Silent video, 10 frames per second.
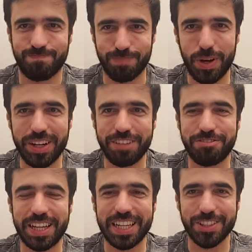
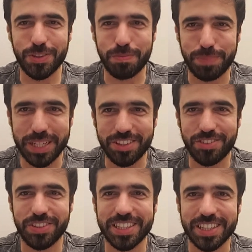Bora falar do
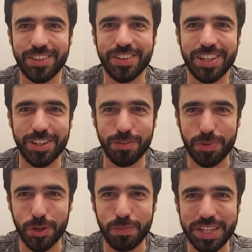preço então. Eu
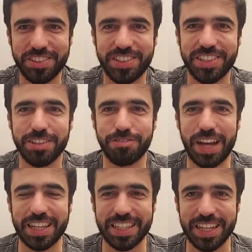prometi, eu
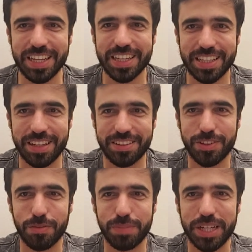falei que ia
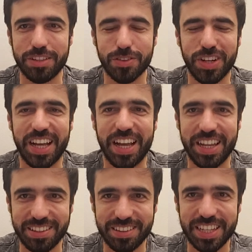ser um preço
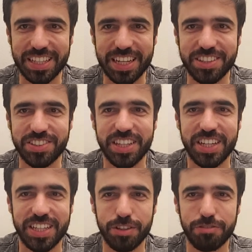
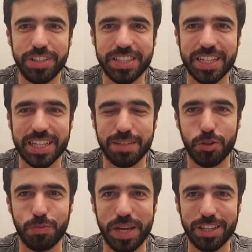excelente e o Vita
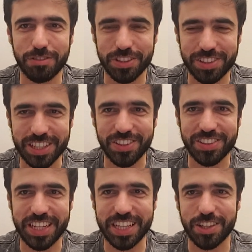Campo Belo você
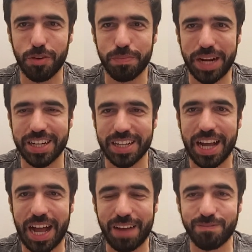consegue
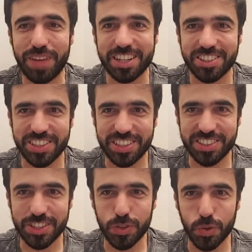comprar a partir
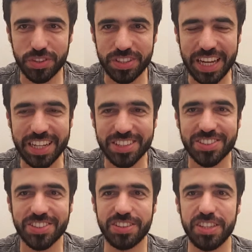de R$
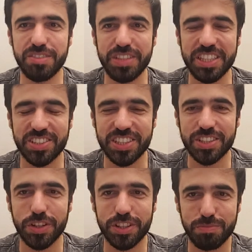
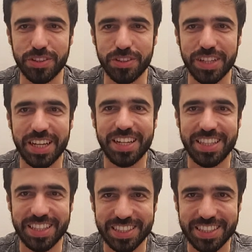
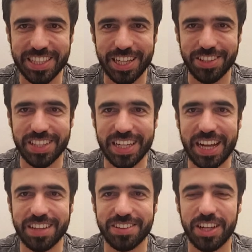
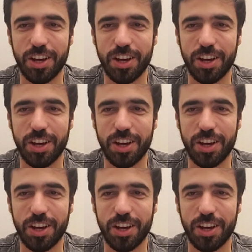222.500.